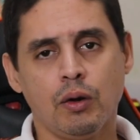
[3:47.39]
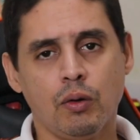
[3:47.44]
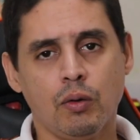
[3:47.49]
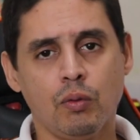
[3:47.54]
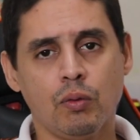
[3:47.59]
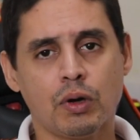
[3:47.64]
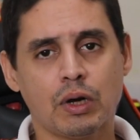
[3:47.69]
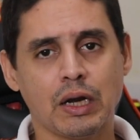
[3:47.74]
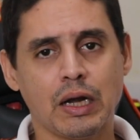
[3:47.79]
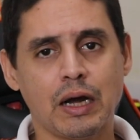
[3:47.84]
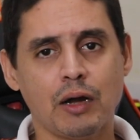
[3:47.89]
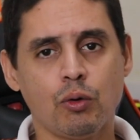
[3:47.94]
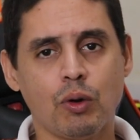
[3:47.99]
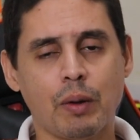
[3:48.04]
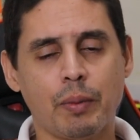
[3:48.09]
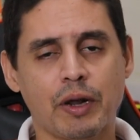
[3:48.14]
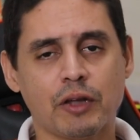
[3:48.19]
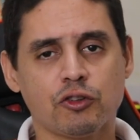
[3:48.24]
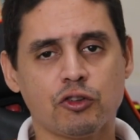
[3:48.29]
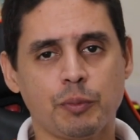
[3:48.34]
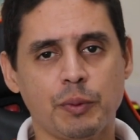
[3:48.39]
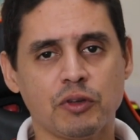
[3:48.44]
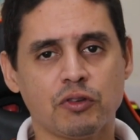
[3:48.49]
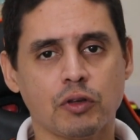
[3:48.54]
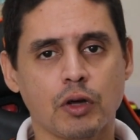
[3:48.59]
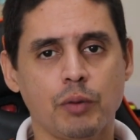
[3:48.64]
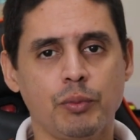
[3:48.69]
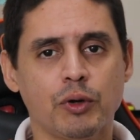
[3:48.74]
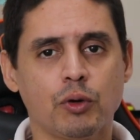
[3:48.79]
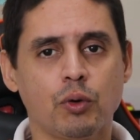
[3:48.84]
Um claro, um abraço
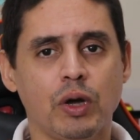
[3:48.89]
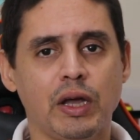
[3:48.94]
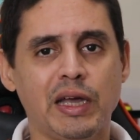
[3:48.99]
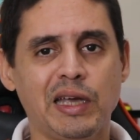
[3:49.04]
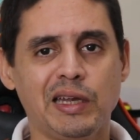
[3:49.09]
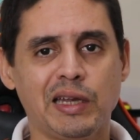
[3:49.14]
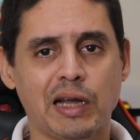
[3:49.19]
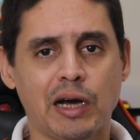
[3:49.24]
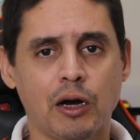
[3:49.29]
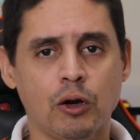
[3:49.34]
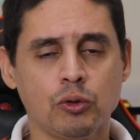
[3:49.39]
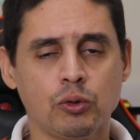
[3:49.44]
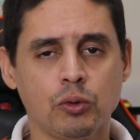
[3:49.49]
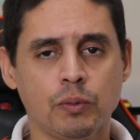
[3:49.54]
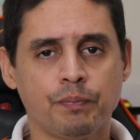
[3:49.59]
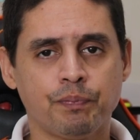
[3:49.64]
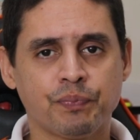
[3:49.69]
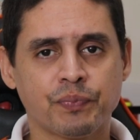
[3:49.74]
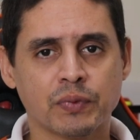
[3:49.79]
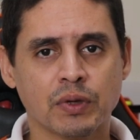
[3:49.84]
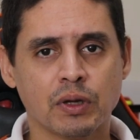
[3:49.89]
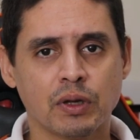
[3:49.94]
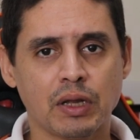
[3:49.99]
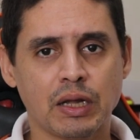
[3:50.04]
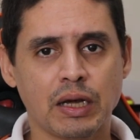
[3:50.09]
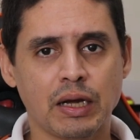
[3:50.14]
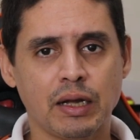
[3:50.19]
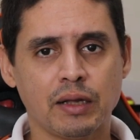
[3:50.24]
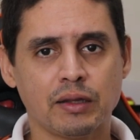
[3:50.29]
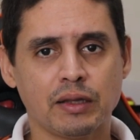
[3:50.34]
especial ao amigo Reinaldo,
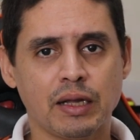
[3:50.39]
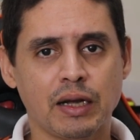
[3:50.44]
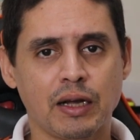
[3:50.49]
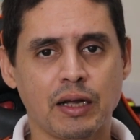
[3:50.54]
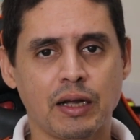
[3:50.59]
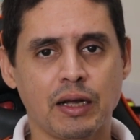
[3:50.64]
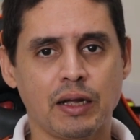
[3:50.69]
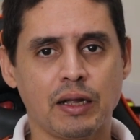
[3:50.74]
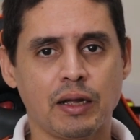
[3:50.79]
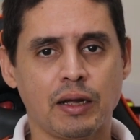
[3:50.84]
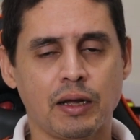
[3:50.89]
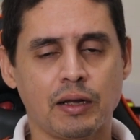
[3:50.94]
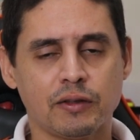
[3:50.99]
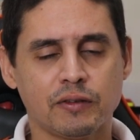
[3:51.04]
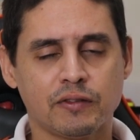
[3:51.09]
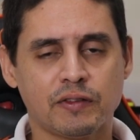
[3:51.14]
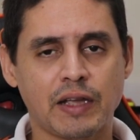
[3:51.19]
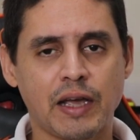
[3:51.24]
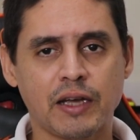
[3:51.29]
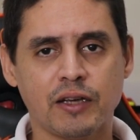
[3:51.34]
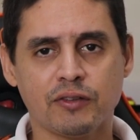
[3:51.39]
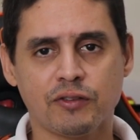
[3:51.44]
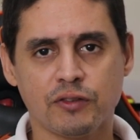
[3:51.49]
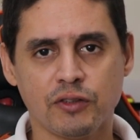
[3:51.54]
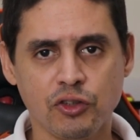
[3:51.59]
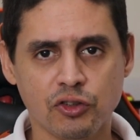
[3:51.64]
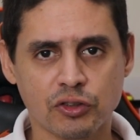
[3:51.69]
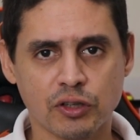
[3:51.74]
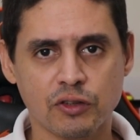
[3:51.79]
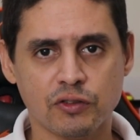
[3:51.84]
lá da Seg
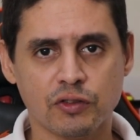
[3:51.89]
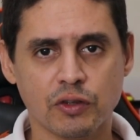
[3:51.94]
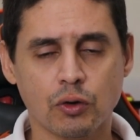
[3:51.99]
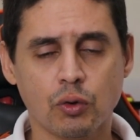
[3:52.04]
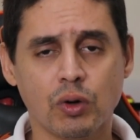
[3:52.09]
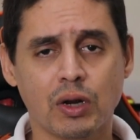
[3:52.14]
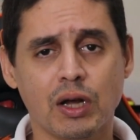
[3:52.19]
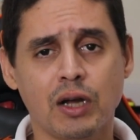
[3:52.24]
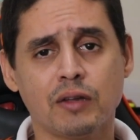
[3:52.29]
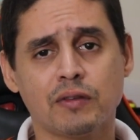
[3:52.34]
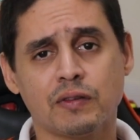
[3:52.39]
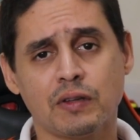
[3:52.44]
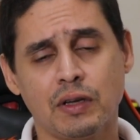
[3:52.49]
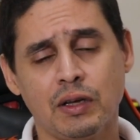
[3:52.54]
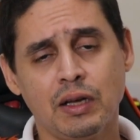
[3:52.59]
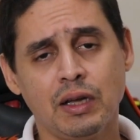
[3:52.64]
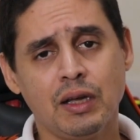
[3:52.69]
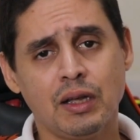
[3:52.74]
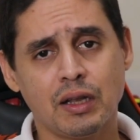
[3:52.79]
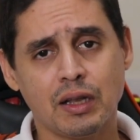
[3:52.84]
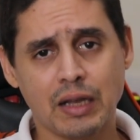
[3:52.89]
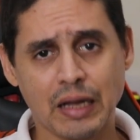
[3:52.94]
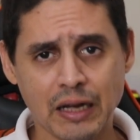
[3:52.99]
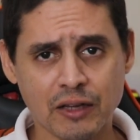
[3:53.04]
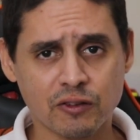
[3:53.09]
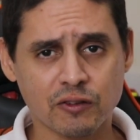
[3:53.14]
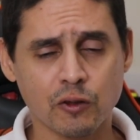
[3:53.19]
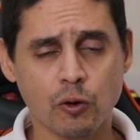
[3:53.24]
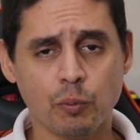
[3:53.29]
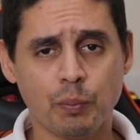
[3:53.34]
System Segurança,
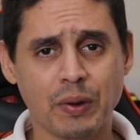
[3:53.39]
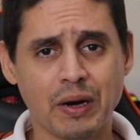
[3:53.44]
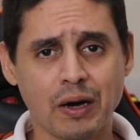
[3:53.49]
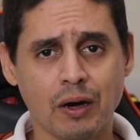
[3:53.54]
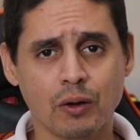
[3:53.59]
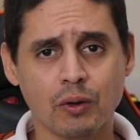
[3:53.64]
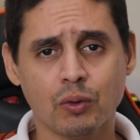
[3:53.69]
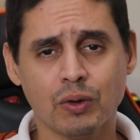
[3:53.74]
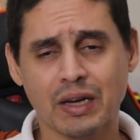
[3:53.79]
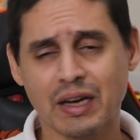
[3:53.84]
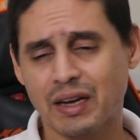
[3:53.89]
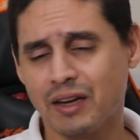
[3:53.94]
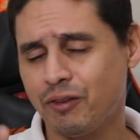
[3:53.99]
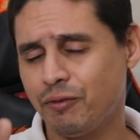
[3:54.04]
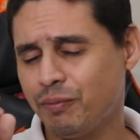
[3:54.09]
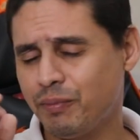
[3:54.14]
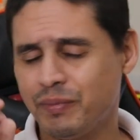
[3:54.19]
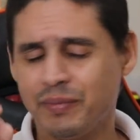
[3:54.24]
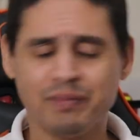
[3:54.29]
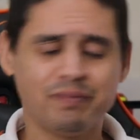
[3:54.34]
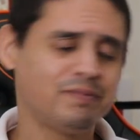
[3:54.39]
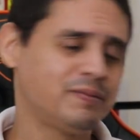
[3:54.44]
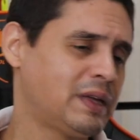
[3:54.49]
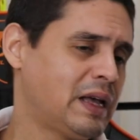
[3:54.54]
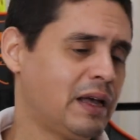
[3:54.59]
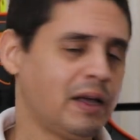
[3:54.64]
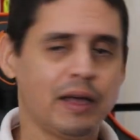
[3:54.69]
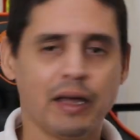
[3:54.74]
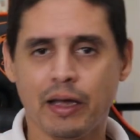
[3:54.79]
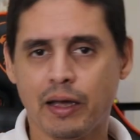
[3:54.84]
lá de São Paulo. Cara
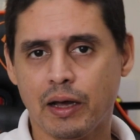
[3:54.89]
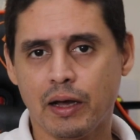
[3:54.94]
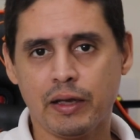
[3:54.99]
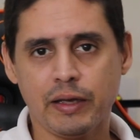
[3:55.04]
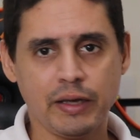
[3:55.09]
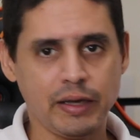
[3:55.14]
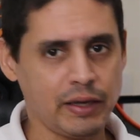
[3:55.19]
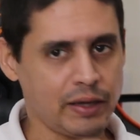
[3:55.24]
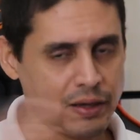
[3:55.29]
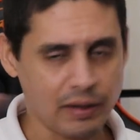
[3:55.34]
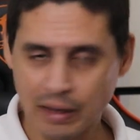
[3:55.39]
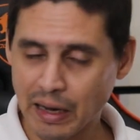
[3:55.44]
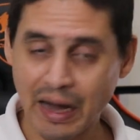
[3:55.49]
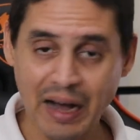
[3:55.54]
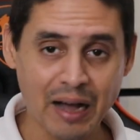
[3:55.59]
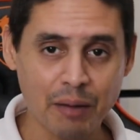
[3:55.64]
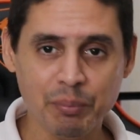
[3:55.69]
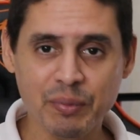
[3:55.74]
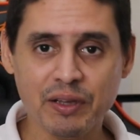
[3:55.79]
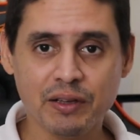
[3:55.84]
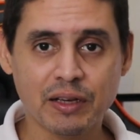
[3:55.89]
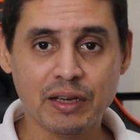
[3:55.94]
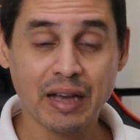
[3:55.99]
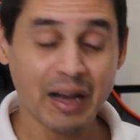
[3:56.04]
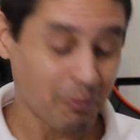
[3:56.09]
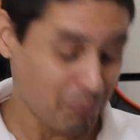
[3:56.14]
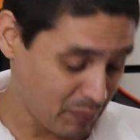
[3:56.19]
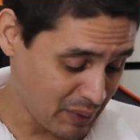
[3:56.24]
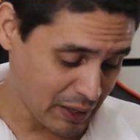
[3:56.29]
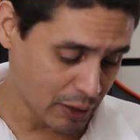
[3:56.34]

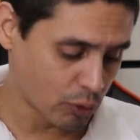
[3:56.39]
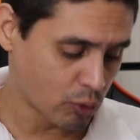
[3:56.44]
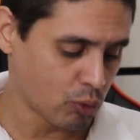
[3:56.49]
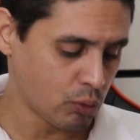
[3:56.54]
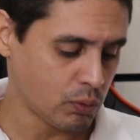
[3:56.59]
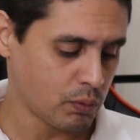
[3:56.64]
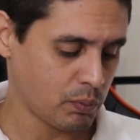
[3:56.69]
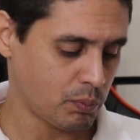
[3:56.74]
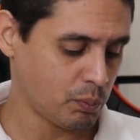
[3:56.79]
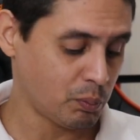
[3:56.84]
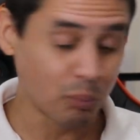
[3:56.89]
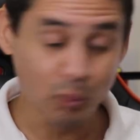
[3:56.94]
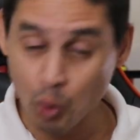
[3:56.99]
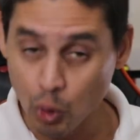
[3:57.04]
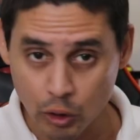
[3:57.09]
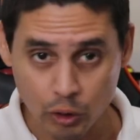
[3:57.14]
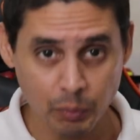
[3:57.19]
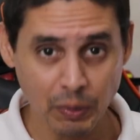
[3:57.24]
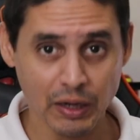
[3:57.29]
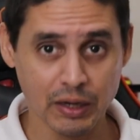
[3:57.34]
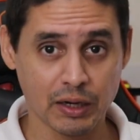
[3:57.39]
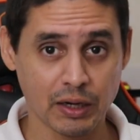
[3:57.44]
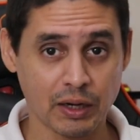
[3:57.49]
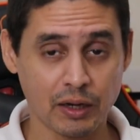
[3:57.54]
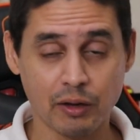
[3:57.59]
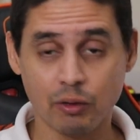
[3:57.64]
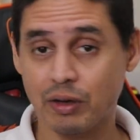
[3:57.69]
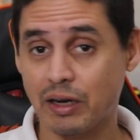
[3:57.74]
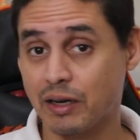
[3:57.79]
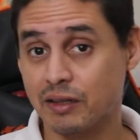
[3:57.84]
amigo, muito
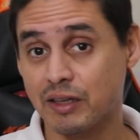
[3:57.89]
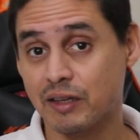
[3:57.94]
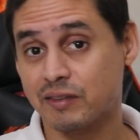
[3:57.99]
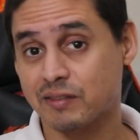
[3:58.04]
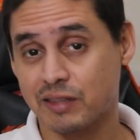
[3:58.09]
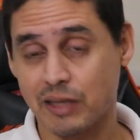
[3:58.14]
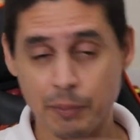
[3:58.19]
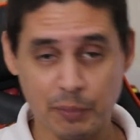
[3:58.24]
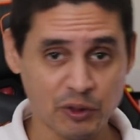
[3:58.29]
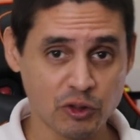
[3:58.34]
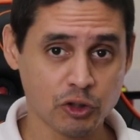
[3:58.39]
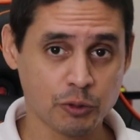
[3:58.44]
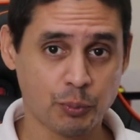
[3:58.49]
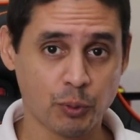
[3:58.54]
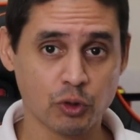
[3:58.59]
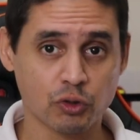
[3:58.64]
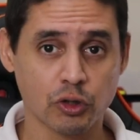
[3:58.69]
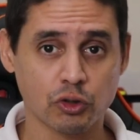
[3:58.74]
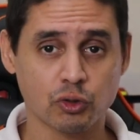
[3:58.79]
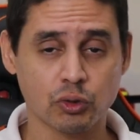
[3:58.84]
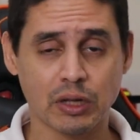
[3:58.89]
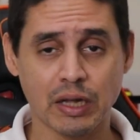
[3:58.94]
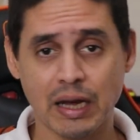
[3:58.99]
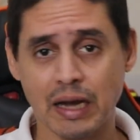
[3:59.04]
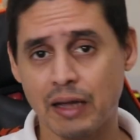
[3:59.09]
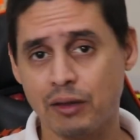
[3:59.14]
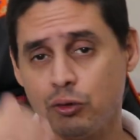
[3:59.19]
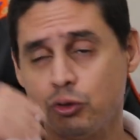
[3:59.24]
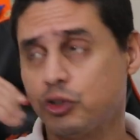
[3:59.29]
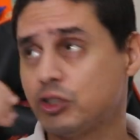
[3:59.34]
bacana, um cara que tá sempre disposto a
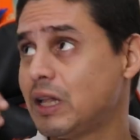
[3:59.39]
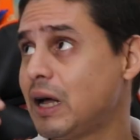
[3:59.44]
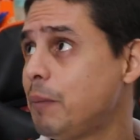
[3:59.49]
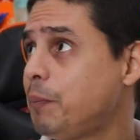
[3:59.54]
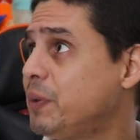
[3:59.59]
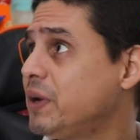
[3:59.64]
ajudar, nos dá